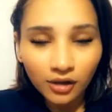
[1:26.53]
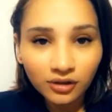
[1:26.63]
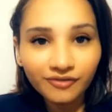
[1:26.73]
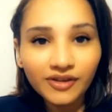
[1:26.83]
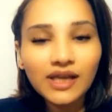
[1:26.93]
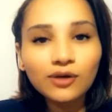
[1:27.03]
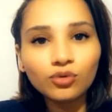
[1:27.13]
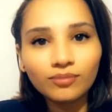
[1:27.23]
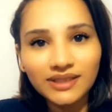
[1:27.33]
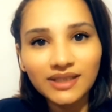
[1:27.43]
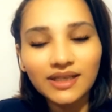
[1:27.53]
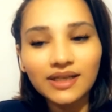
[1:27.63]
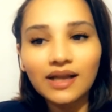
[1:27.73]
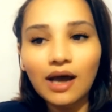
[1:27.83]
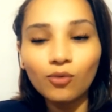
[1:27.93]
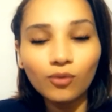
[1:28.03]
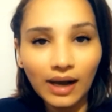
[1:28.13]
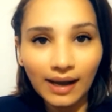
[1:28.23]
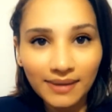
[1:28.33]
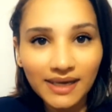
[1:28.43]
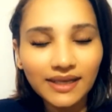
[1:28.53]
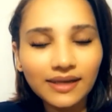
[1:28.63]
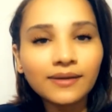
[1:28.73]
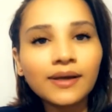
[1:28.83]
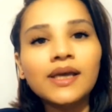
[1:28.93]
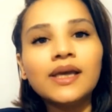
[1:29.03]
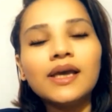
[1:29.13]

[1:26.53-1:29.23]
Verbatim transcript: عاطفيا وماديا او عمليا آه